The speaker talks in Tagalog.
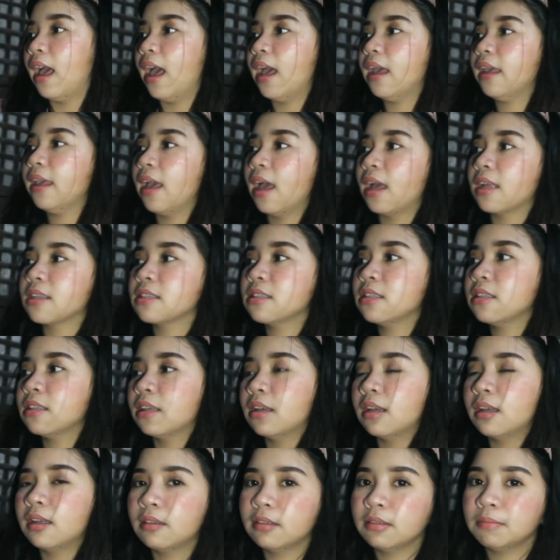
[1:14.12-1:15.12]
ayan,
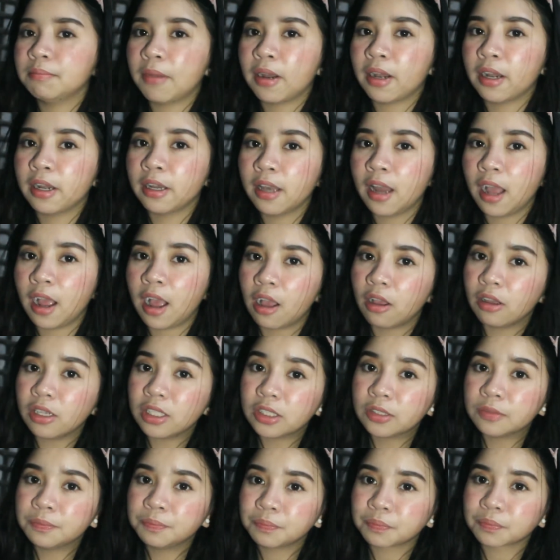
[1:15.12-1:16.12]
meron lang
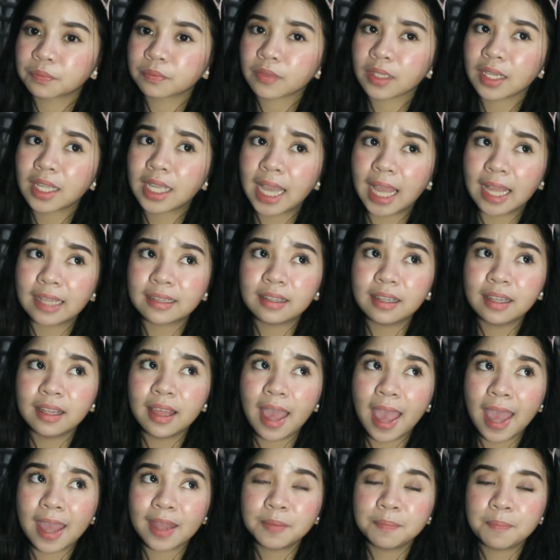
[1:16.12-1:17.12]
akong cat
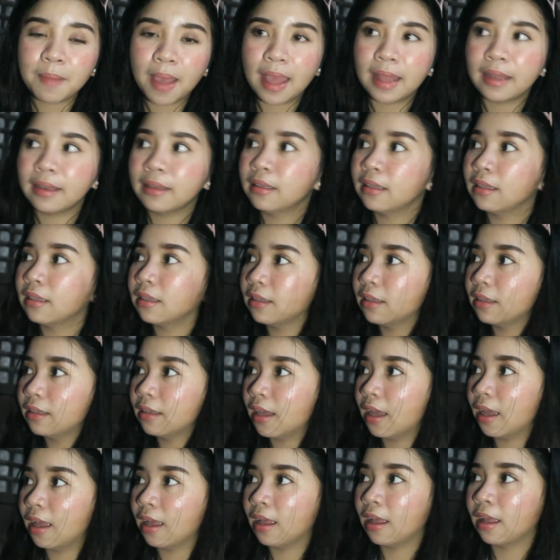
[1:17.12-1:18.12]
headband
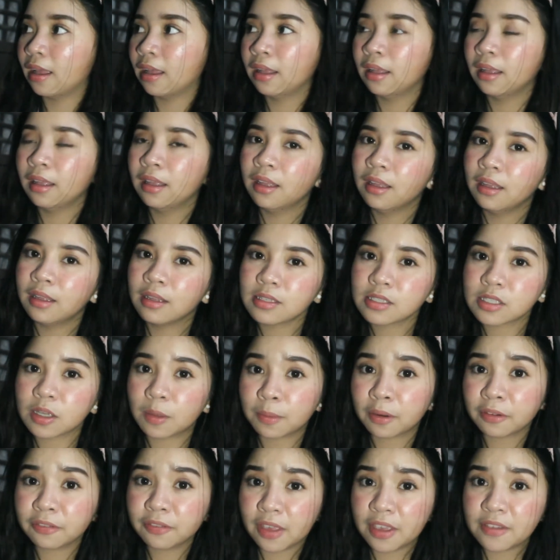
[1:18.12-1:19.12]
na
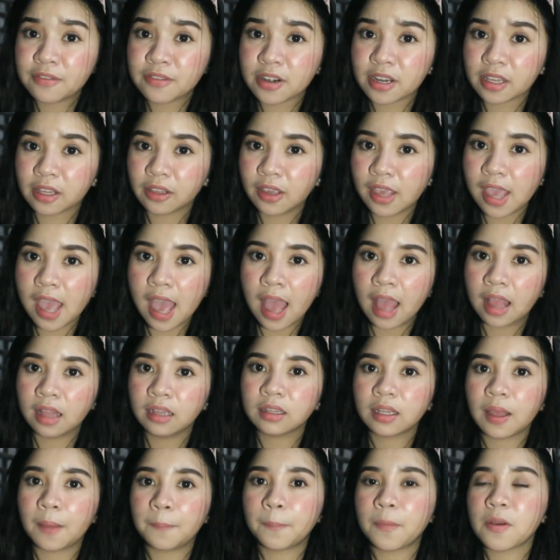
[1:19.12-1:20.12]
sobrang favorite ko
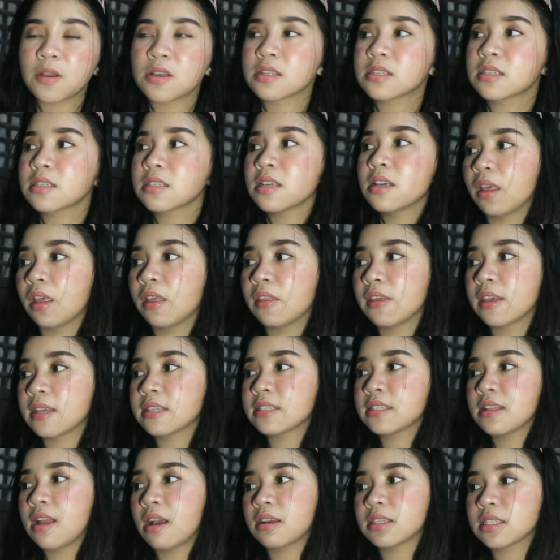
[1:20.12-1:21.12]
yan. Tapos,
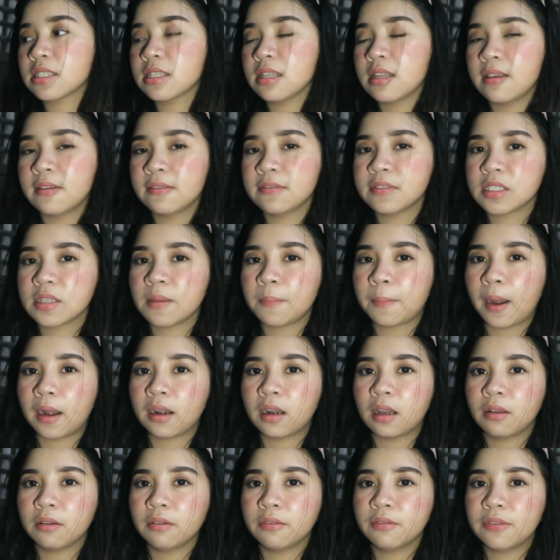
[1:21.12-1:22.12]
this long sleeves na
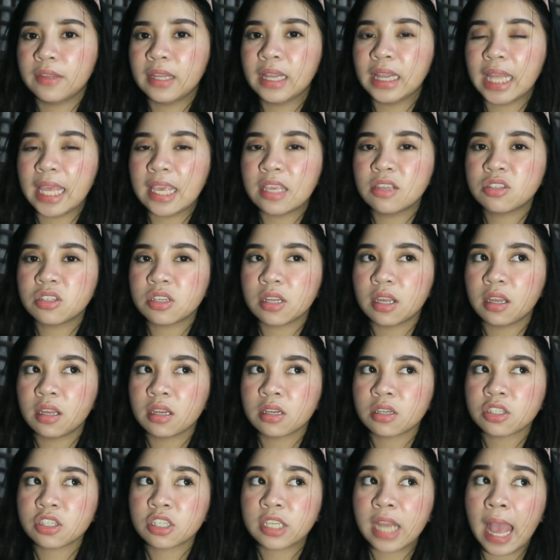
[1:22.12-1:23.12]
parang
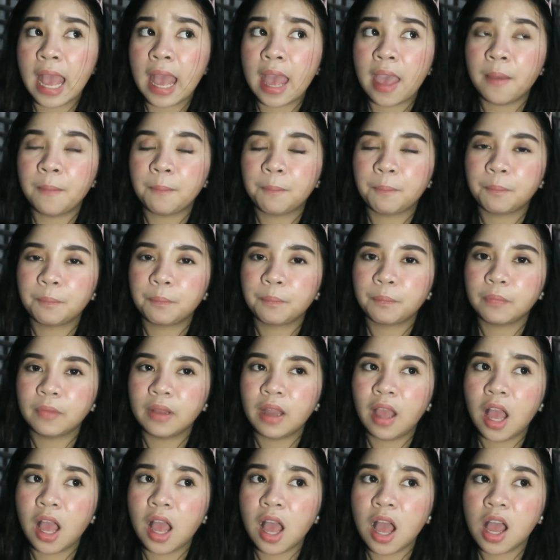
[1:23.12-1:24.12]
vintage-ish type
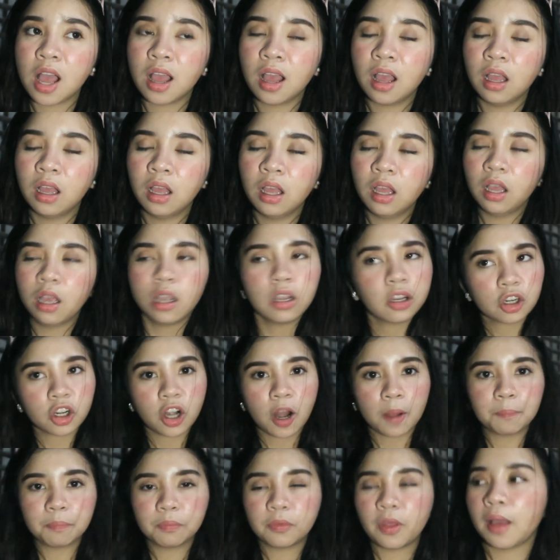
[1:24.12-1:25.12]
na
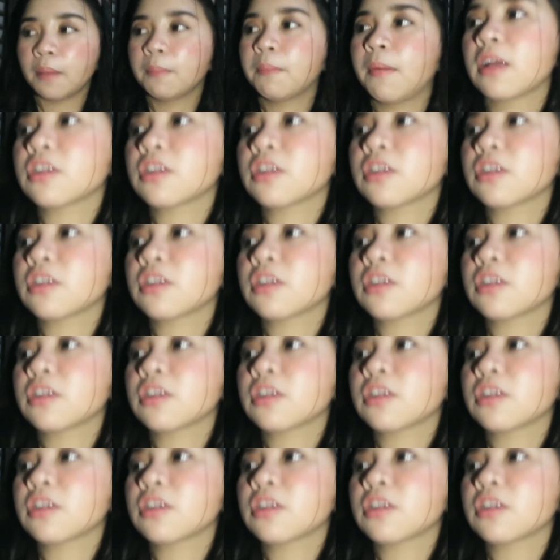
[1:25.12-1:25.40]
crop top.